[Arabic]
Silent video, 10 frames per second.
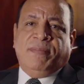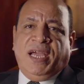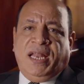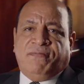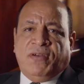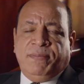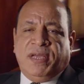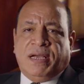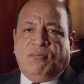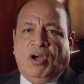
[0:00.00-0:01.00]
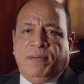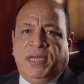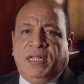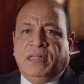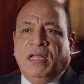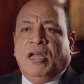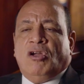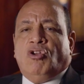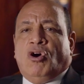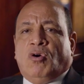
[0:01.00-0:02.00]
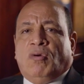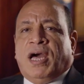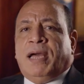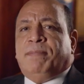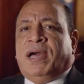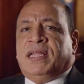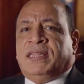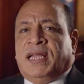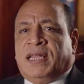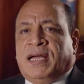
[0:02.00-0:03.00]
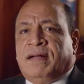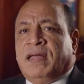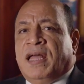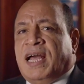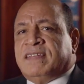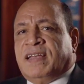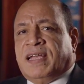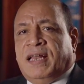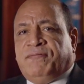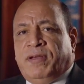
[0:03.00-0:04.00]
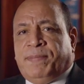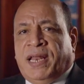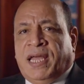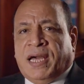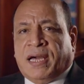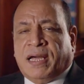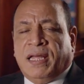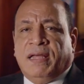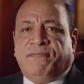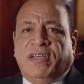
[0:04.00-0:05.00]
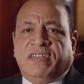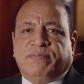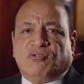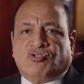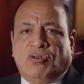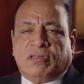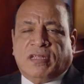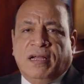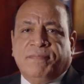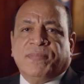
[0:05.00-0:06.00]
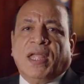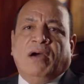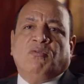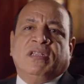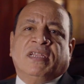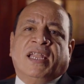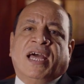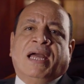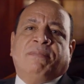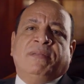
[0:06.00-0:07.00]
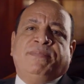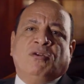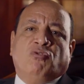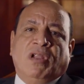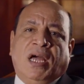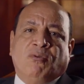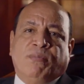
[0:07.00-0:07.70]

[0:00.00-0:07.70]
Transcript: ما احنا فاهمين كمحامين اللي هو اما ان انا اسجل فيه بلاغ في اسم الشرطه او ان انا اعمل بيه جنحه